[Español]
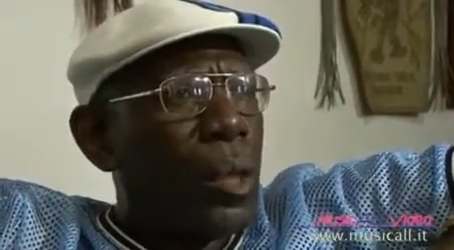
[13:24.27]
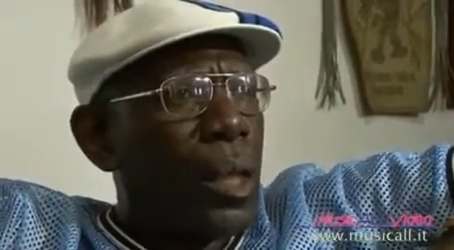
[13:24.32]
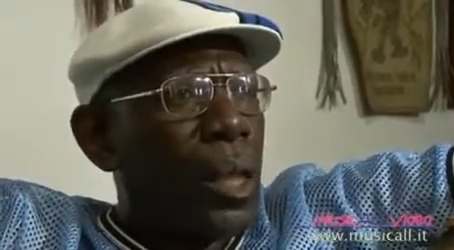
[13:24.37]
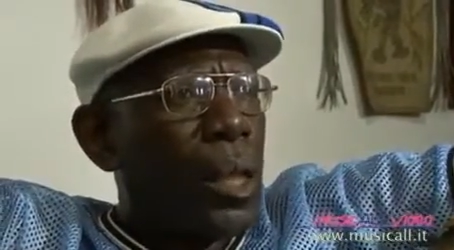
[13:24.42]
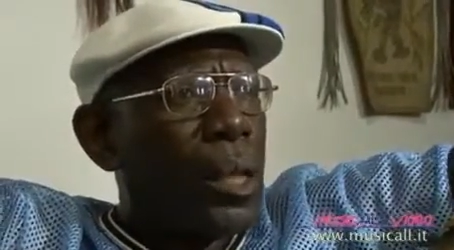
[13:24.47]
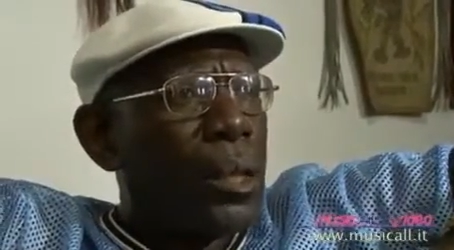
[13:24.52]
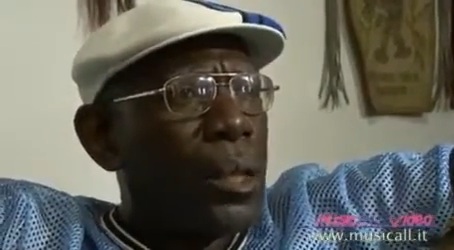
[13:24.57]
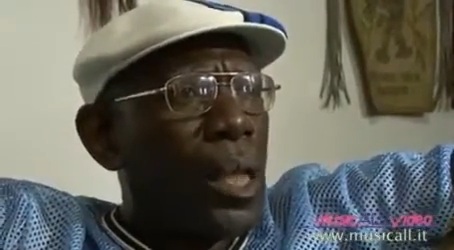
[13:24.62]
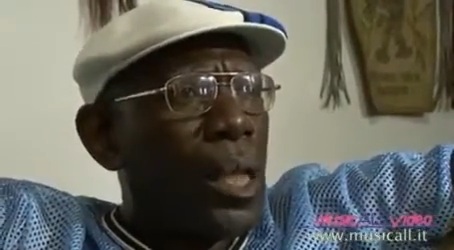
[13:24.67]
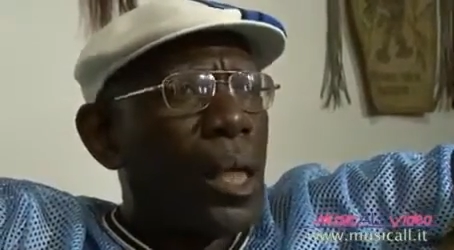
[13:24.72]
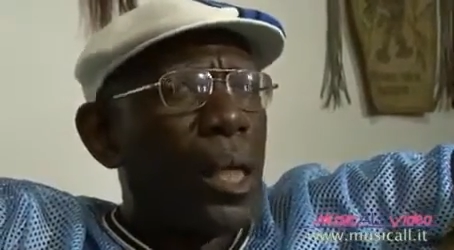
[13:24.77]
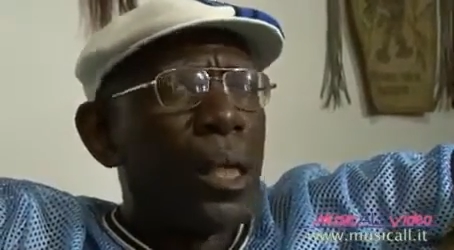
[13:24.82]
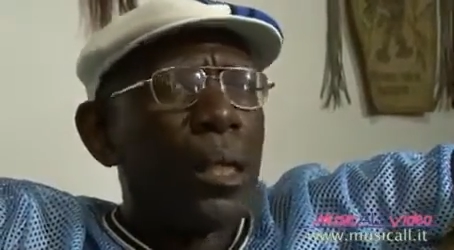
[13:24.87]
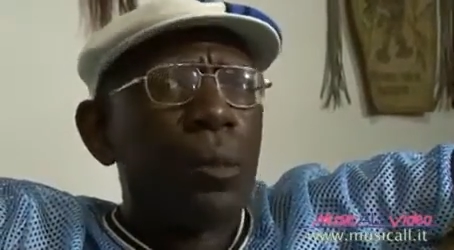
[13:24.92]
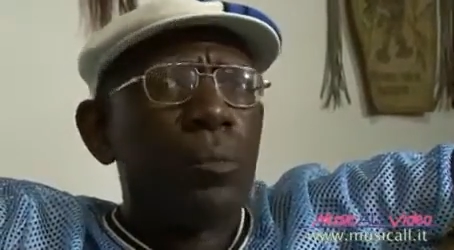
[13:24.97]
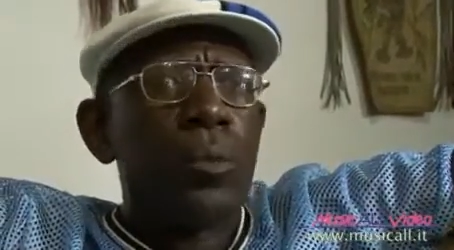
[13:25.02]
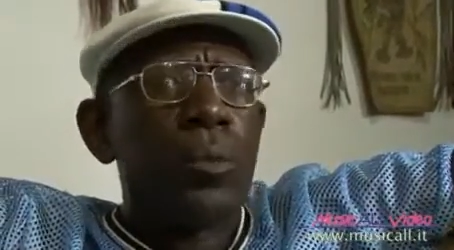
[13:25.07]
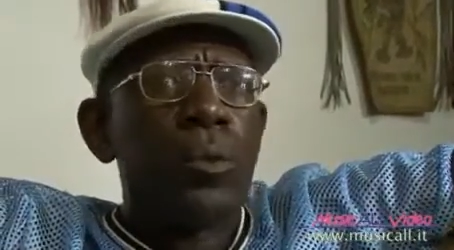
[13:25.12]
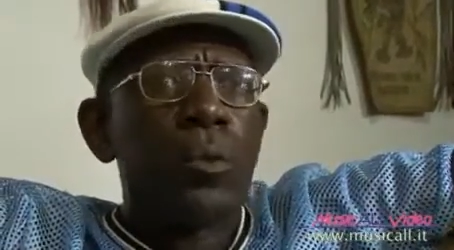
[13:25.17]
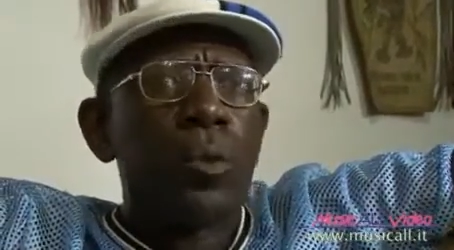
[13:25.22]
que era, decía el rey
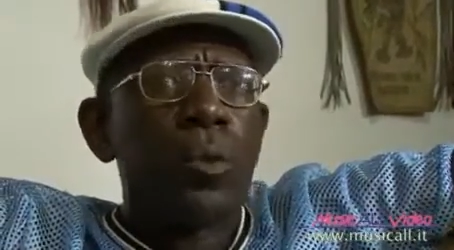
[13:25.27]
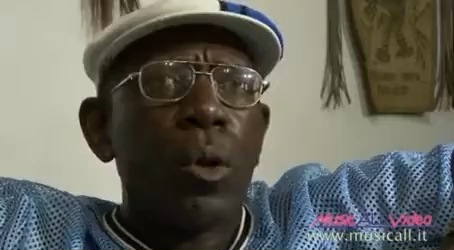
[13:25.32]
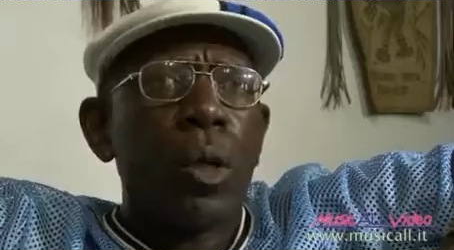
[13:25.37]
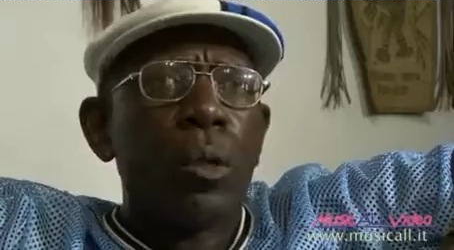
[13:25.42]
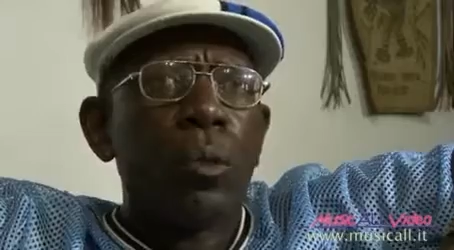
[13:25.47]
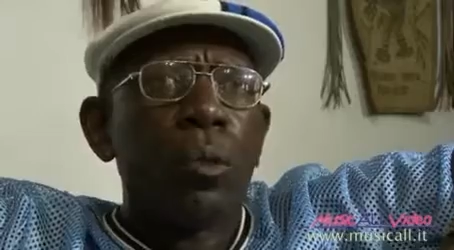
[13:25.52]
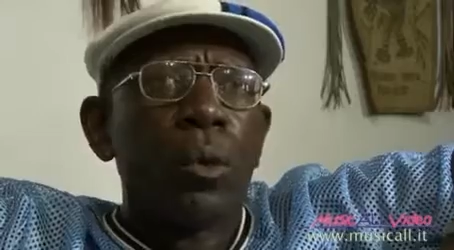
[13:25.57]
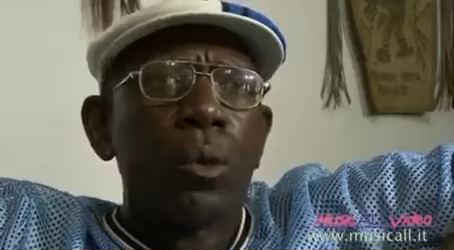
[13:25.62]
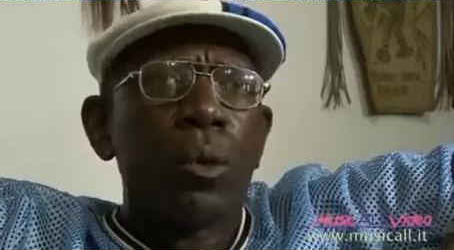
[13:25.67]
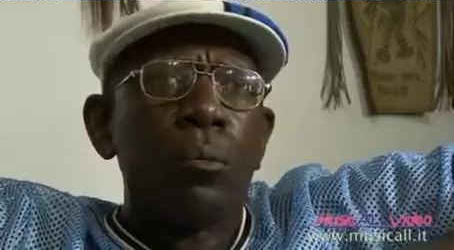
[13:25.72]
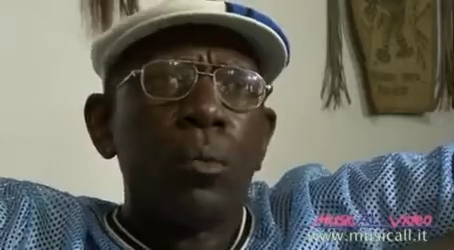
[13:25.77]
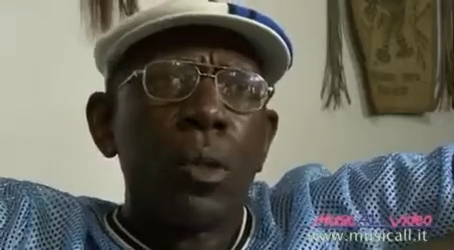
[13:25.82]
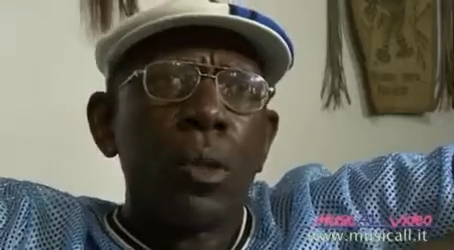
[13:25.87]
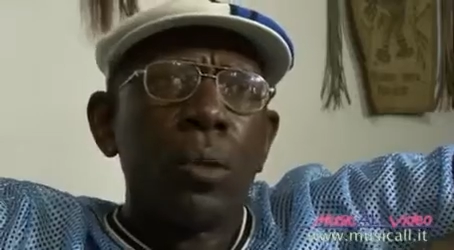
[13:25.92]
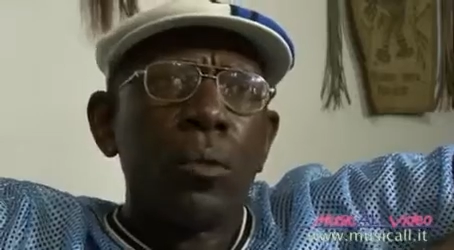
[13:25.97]
de Punto Guajiro, que no me